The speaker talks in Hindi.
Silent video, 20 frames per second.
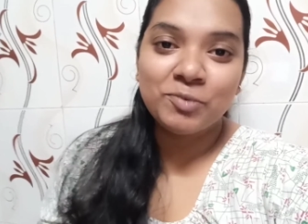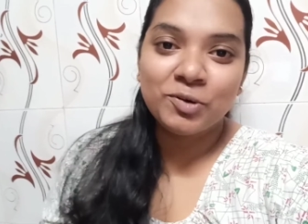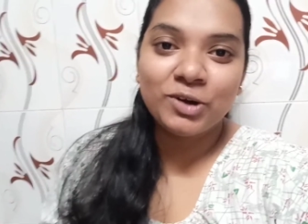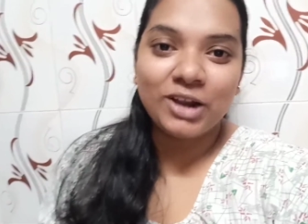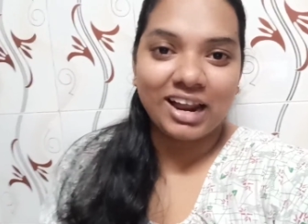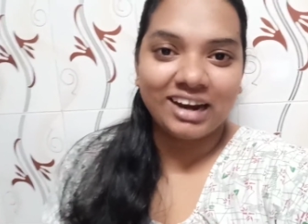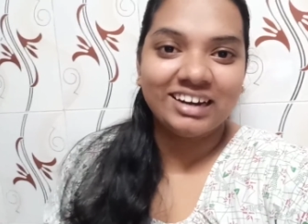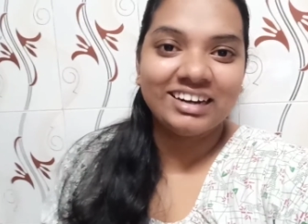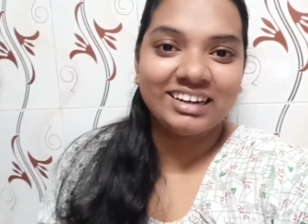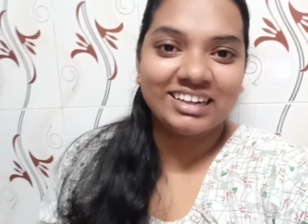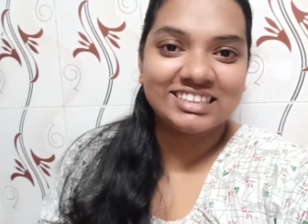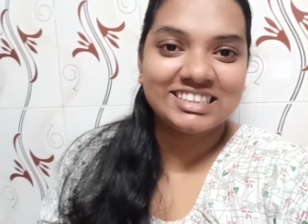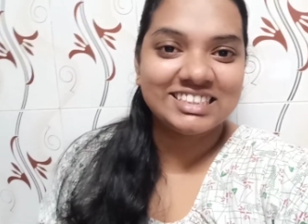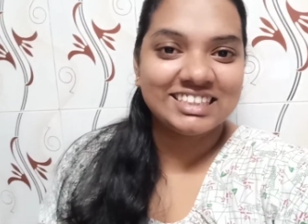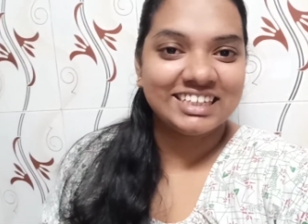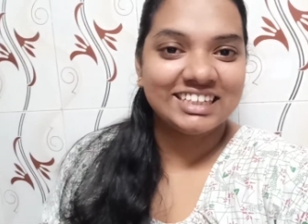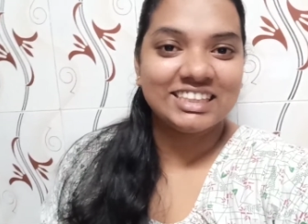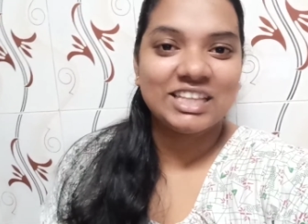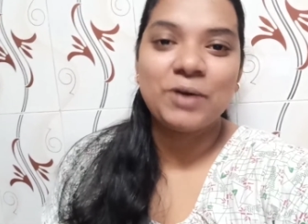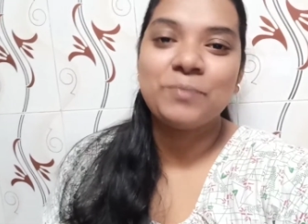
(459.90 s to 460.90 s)
बुलाना
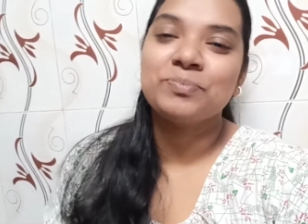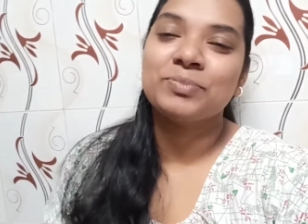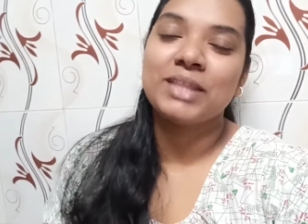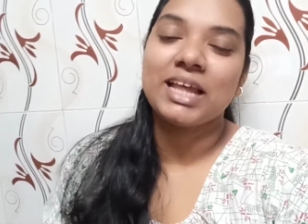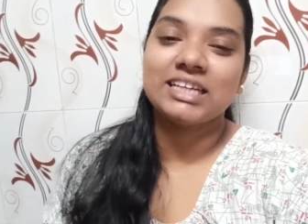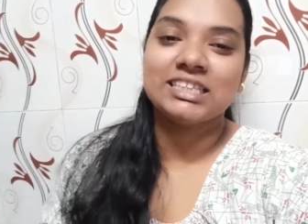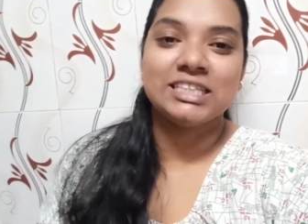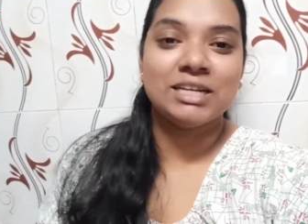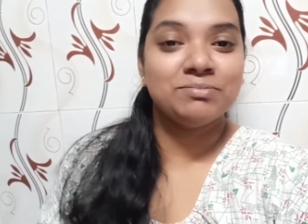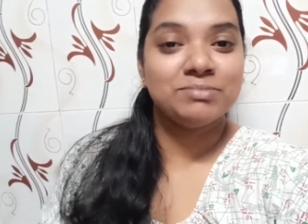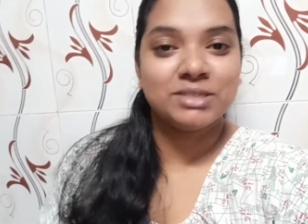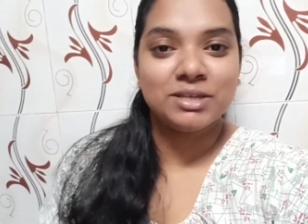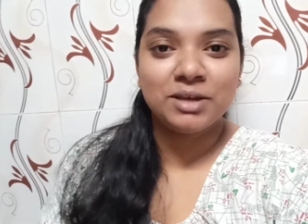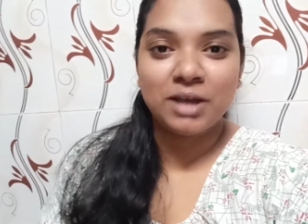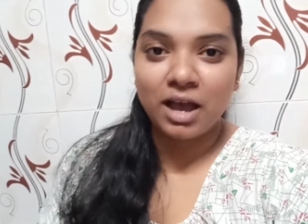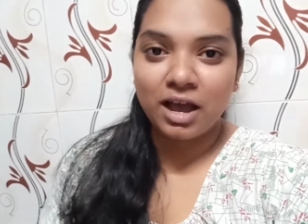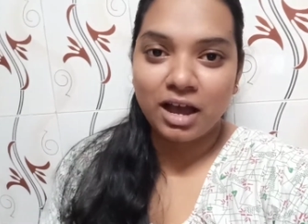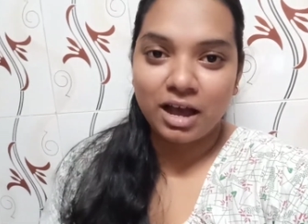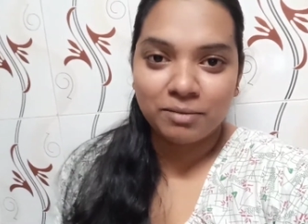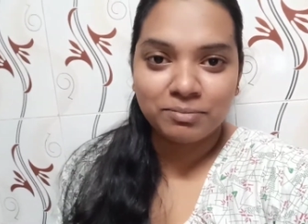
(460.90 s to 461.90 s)
चाहिए था नेक्स्ट टाइम से
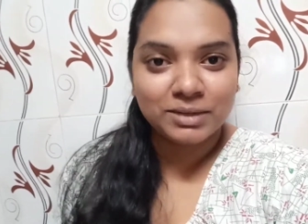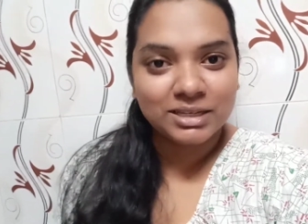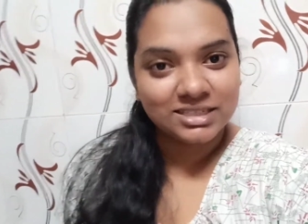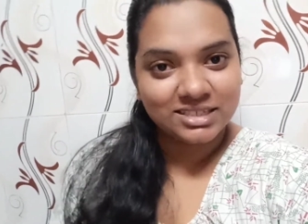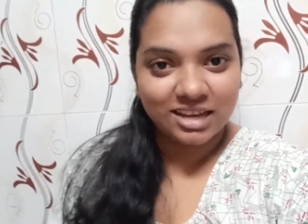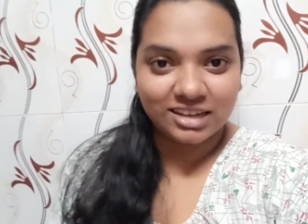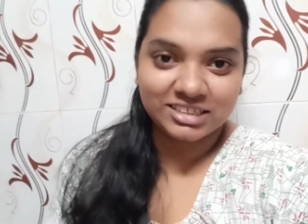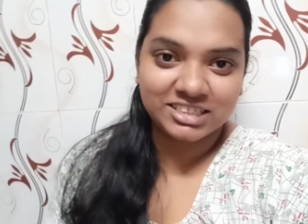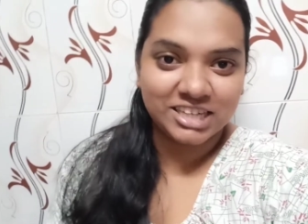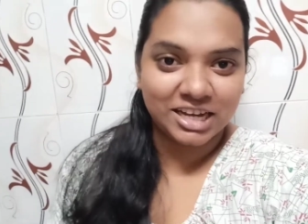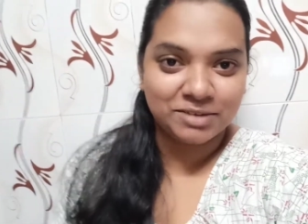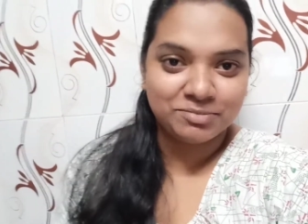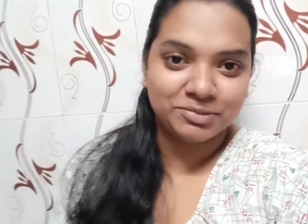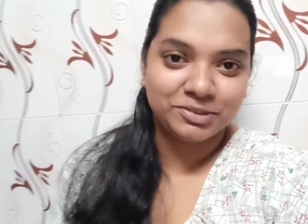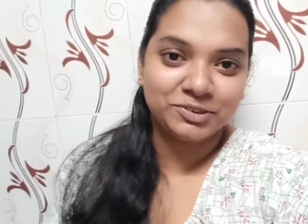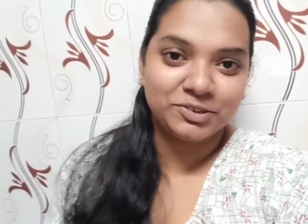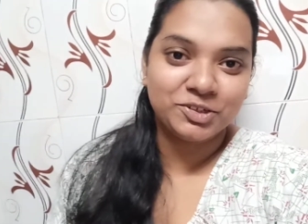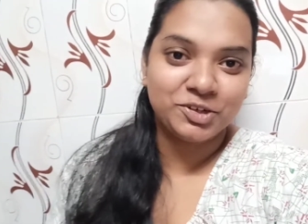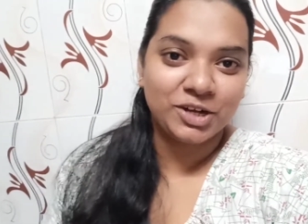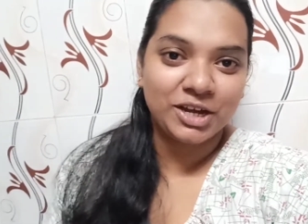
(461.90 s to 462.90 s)
आपके साथ चाय
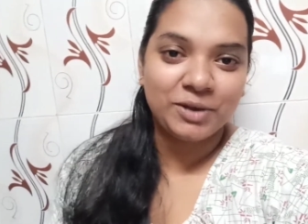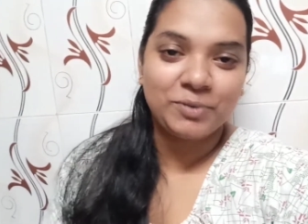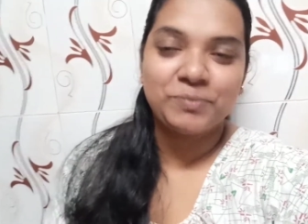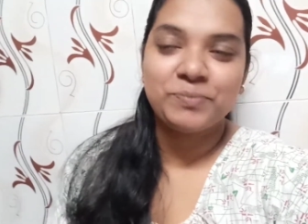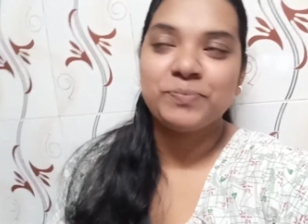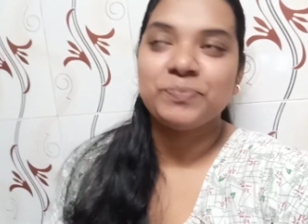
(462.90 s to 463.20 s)
पीऊँगी ओके